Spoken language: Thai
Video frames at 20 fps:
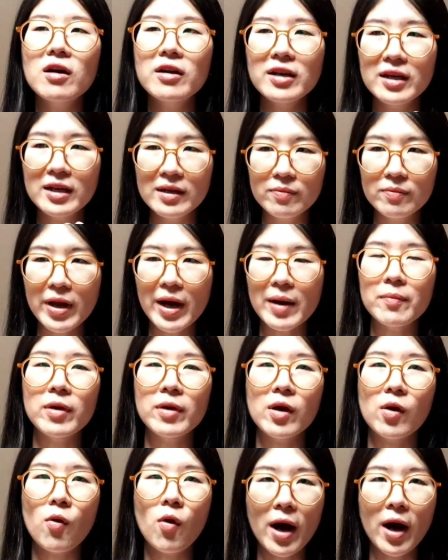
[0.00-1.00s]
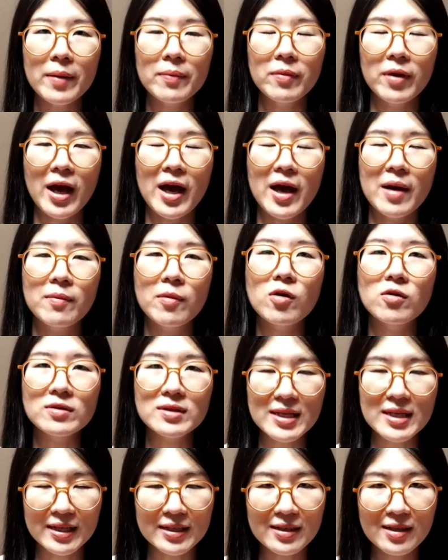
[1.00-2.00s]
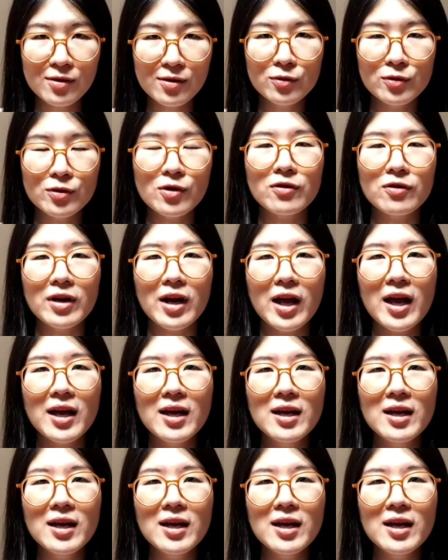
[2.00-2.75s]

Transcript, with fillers: ดื่มด่ำกับความงามของสิ่งที่อยู่ตรงหน้า